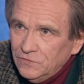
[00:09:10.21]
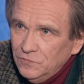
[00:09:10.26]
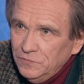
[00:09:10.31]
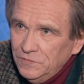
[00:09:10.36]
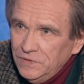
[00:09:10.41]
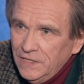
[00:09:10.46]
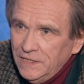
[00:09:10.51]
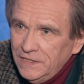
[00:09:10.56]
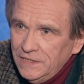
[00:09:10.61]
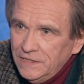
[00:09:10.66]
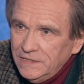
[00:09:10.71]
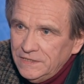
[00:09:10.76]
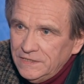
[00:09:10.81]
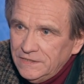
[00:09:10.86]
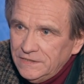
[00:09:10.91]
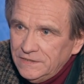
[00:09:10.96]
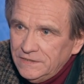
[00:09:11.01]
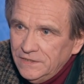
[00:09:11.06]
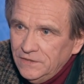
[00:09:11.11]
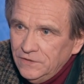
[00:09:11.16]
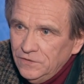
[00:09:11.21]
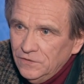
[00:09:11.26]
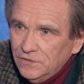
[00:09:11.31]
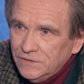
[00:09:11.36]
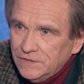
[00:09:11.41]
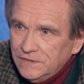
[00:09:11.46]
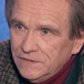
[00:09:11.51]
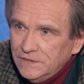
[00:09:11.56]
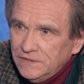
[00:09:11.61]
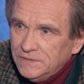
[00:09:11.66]
У меня есть
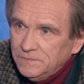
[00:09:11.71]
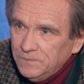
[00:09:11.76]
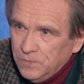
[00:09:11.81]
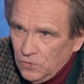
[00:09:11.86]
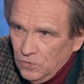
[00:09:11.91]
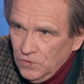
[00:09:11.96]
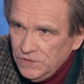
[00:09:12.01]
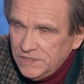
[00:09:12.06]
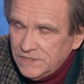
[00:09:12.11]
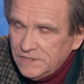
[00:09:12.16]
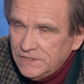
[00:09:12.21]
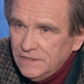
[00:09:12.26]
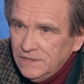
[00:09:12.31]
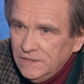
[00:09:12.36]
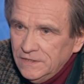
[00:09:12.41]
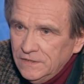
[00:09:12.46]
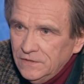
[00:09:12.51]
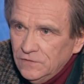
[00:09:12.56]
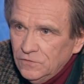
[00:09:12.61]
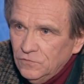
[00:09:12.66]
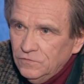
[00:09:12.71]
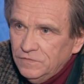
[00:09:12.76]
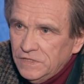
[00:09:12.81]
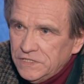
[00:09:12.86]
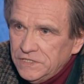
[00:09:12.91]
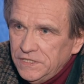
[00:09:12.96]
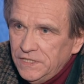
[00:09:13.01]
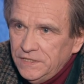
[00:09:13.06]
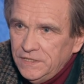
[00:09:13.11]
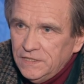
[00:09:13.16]
серьезный спрос,
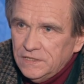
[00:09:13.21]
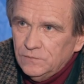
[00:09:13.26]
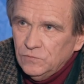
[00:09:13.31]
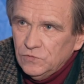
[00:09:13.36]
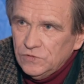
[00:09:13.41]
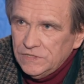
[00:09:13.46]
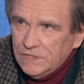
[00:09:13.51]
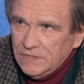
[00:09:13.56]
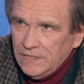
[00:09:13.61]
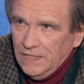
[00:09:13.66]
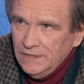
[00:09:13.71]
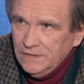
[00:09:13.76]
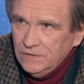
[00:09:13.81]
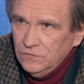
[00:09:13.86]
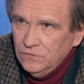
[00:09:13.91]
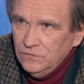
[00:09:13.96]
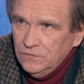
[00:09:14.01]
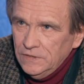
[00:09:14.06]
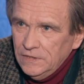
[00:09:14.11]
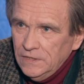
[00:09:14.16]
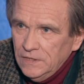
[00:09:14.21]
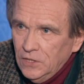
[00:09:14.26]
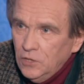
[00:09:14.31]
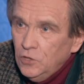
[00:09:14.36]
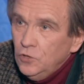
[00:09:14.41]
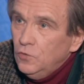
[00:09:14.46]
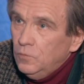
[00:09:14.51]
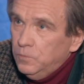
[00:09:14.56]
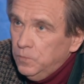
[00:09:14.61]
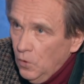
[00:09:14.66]
уважение к музыканту,
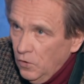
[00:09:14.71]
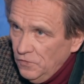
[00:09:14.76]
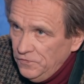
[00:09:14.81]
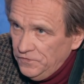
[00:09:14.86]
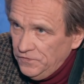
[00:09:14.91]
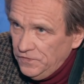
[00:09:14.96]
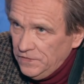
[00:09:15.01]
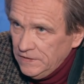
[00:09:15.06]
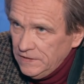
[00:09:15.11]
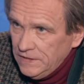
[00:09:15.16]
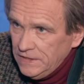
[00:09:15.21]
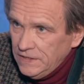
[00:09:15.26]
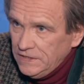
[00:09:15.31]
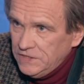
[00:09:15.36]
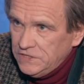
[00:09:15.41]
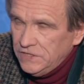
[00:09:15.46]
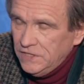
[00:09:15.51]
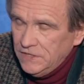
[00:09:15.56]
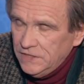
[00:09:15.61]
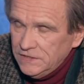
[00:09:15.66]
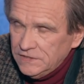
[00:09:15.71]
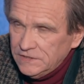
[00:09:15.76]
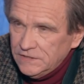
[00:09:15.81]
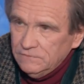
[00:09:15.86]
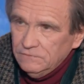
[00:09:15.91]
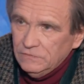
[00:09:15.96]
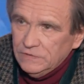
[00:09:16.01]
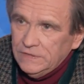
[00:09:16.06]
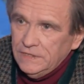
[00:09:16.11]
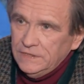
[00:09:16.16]
любовь. И через
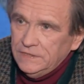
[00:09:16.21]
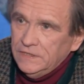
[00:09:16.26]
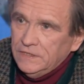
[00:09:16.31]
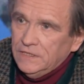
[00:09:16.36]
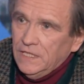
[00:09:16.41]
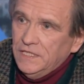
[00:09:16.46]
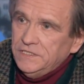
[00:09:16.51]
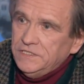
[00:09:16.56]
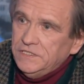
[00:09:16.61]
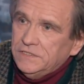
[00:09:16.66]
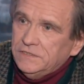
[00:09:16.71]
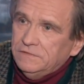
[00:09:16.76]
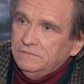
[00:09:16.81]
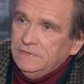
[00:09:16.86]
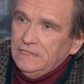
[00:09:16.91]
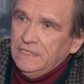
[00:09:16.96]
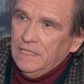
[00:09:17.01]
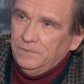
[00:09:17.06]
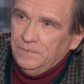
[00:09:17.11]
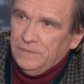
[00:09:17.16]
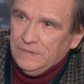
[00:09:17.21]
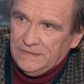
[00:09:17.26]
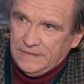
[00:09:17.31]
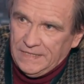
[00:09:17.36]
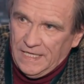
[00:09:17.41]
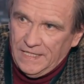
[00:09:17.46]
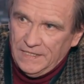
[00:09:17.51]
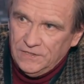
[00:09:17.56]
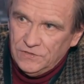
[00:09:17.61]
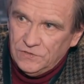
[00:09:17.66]
вот эти качества я
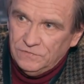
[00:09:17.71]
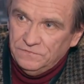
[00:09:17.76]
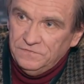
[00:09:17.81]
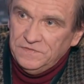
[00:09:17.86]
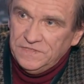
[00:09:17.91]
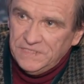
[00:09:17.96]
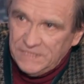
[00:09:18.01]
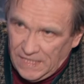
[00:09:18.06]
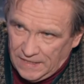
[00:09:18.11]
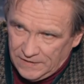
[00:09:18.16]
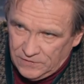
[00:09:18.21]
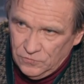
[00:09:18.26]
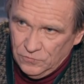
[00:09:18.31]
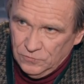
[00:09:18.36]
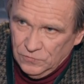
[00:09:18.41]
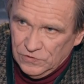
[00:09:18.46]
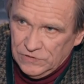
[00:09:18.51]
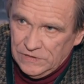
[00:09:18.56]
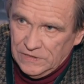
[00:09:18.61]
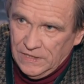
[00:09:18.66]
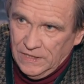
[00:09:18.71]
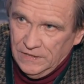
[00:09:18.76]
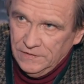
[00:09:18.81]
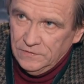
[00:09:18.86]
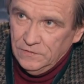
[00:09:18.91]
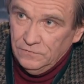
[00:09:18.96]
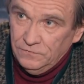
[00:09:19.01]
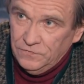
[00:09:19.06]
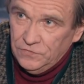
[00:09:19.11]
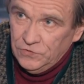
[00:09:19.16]
пытаюсь взять у
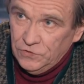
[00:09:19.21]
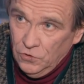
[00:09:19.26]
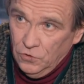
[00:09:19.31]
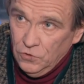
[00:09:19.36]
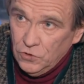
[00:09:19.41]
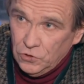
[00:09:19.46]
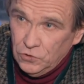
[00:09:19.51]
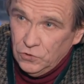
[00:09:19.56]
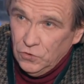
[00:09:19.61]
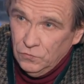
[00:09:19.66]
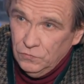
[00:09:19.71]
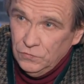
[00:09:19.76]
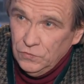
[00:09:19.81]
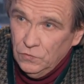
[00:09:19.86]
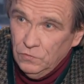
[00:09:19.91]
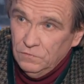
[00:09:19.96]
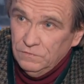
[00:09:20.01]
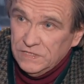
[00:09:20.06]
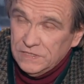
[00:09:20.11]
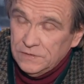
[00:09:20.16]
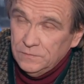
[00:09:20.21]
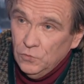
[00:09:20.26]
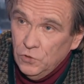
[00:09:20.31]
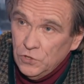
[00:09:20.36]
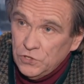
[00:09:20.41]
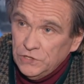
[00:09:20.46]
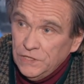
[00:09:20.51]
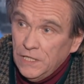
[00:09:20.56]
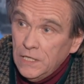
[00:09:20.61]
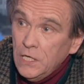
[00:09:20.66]
музыканта все, что у него
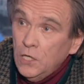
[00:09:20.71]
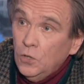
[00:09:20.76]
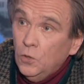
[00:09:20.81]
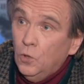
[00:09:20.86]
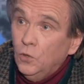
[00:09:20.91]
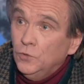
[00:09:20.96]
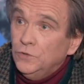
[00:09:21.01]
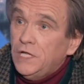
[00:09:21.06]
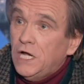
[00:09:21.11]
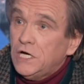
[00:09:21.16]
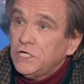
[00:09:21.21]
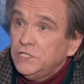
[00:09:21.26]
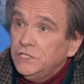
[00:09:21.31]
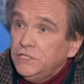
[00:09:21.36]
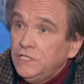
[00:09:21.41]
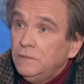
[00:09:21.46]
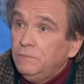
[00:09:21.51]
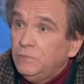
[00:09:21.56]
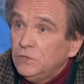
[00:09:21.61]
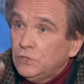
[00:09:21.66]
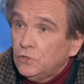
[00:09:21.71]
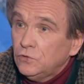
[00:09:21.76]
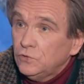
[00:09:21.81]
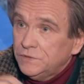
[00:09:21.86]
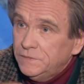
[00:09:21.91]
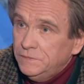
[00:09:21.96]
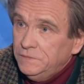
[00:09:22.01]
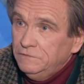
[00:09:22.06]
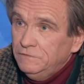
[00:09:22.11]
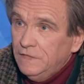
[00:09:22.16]
возможно, он даже не
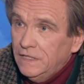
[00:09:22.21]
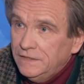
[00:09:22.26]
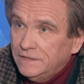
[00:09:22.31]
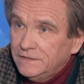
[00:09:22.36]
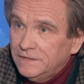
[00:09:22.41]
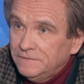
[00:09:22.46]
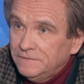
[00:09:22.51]
подразумевает.